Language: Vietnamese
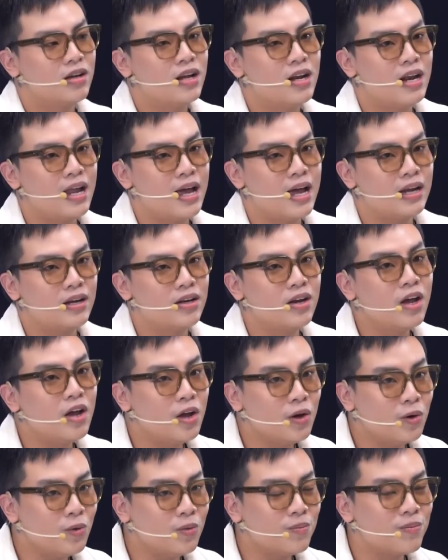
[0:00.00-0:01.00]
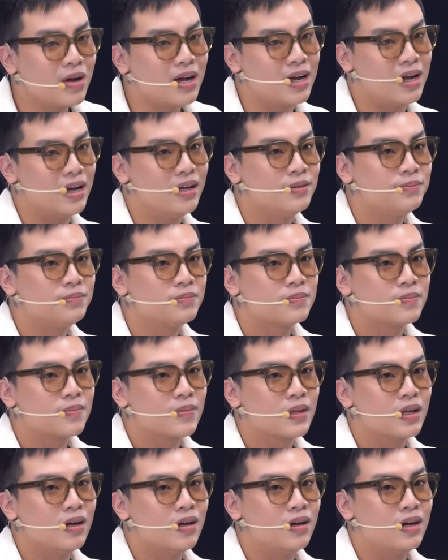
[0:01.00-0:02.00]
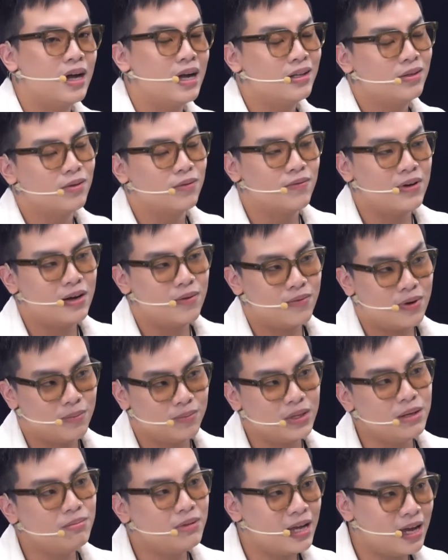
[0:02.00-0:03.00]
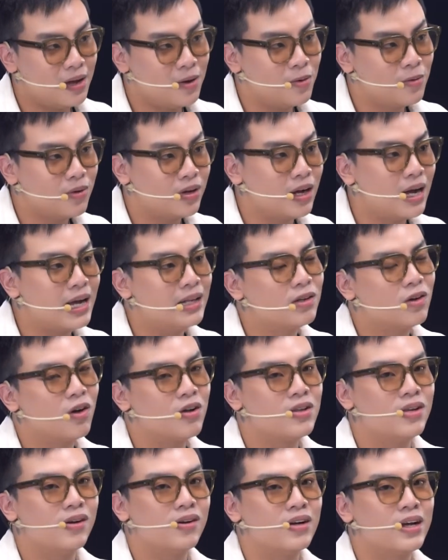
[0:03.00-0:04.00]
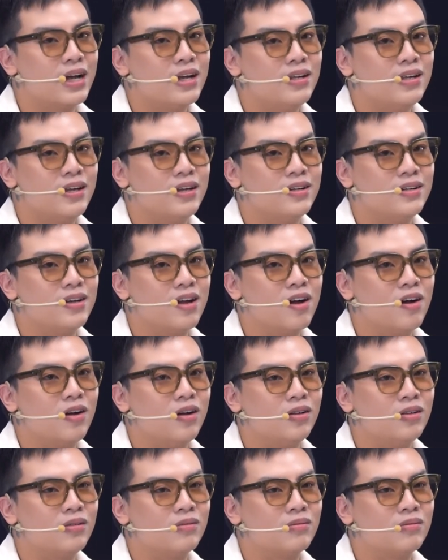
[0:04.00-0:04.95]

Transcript: nên là nếu mà uh, anh được vào vòng tiếp theo anh có những cái gì nó